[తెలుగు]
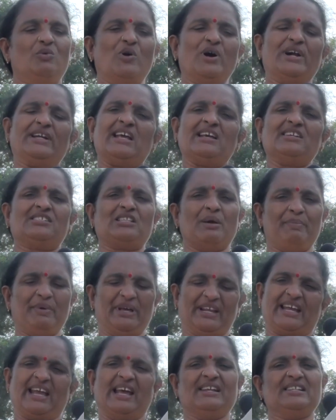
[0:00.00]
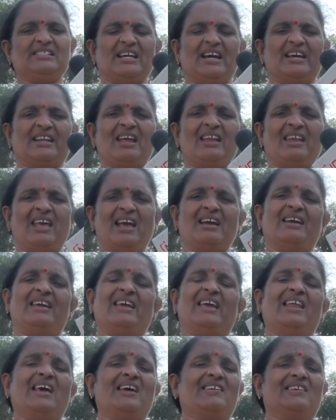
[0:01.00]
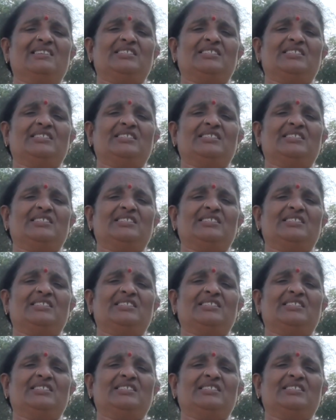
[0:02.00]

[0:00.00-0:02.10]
ఓటేస్తే మీరు గెలిచారా లేక ఎలా